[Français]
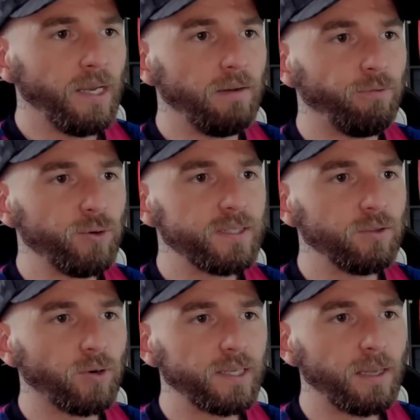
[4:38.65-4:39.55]
Il faut
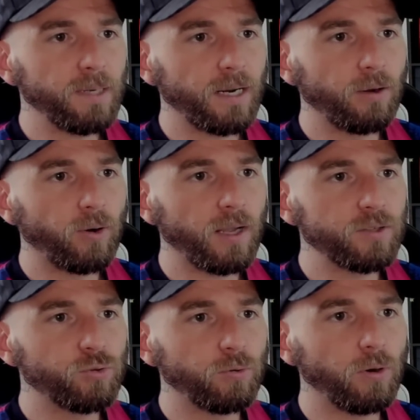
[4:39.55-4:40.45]
essayer de rétablir les
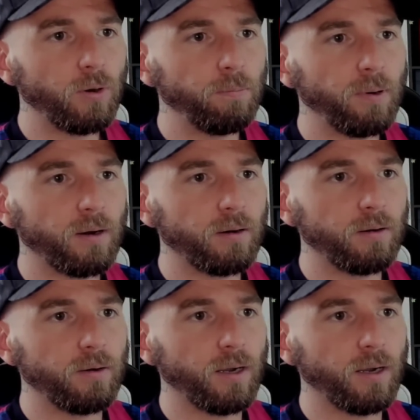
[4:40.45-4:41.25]
relations euh, par euh,